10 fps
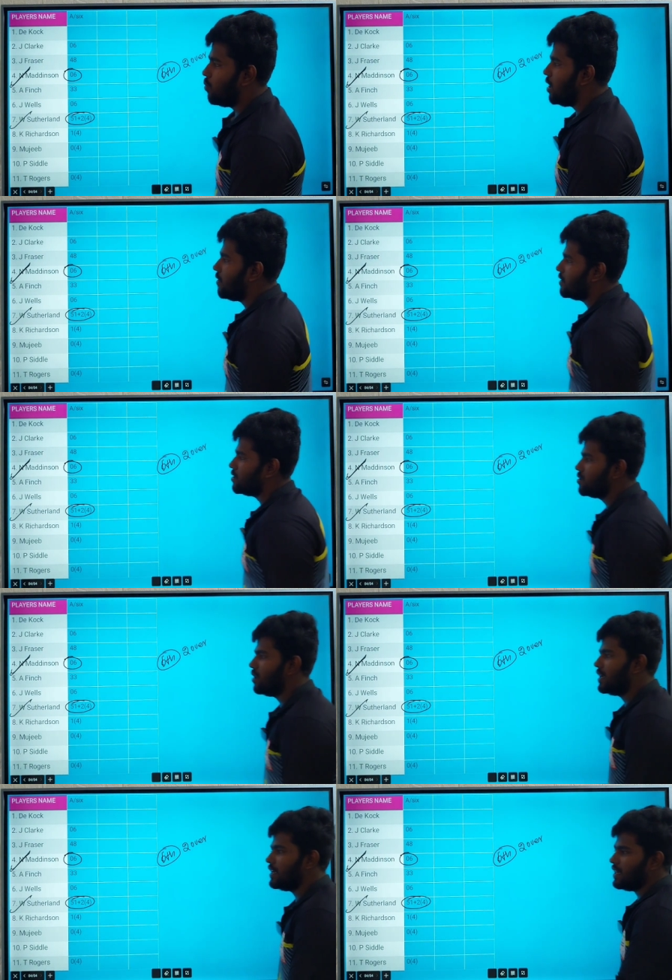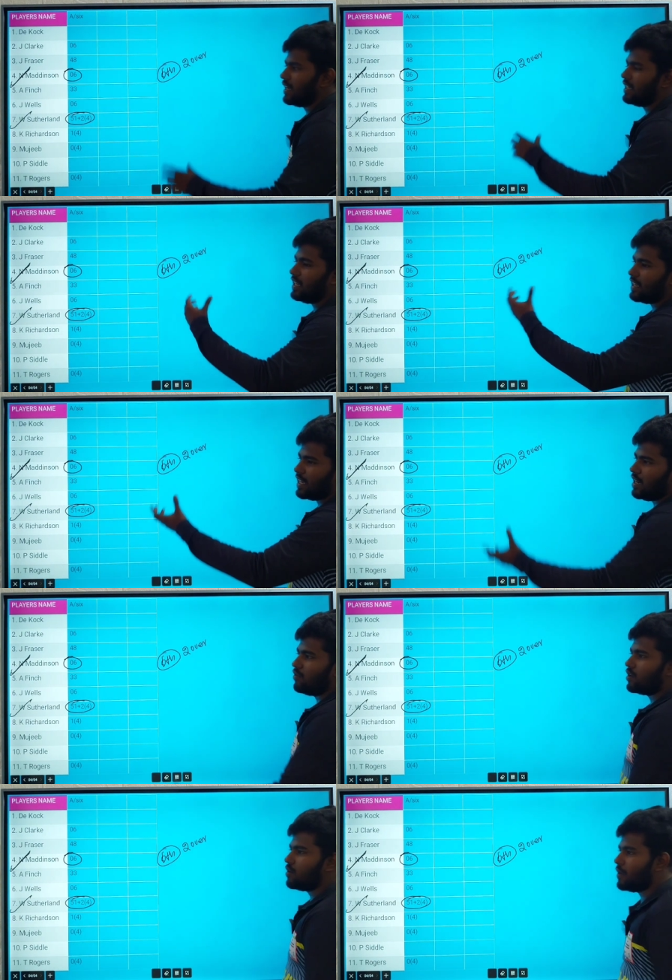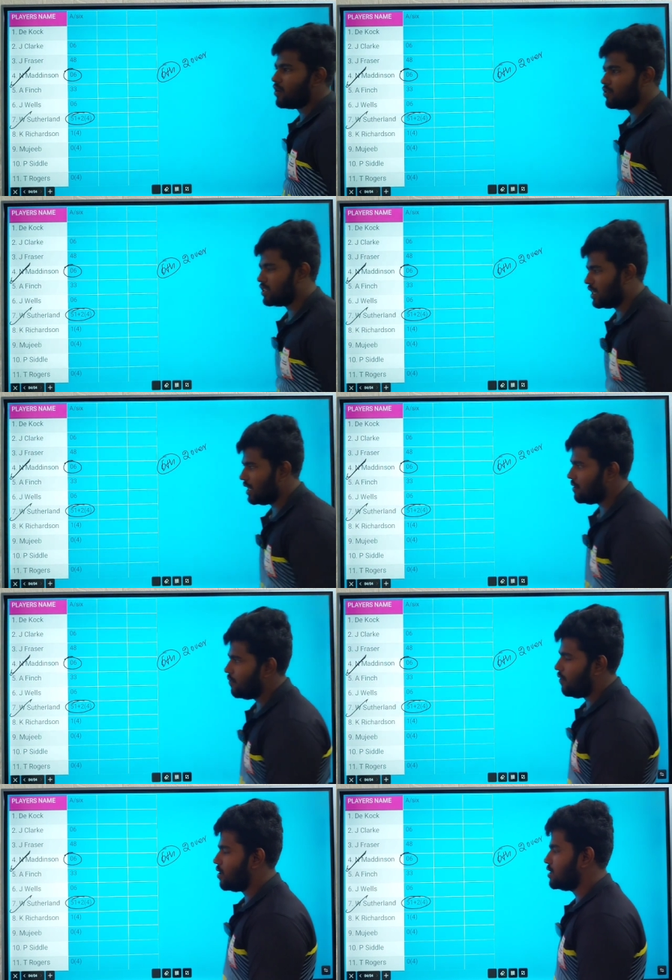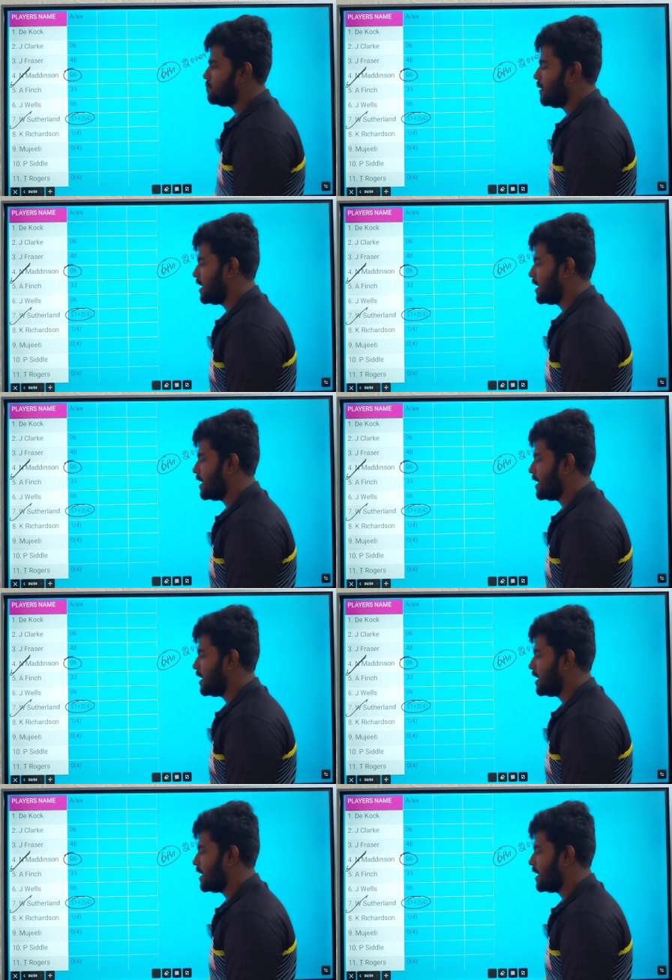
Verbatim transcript: உள்ள வந்துருவாரு அதனால நீங்க அவருக்குமே கொஞ்சம் நல்லா ஃபோக்கஸ்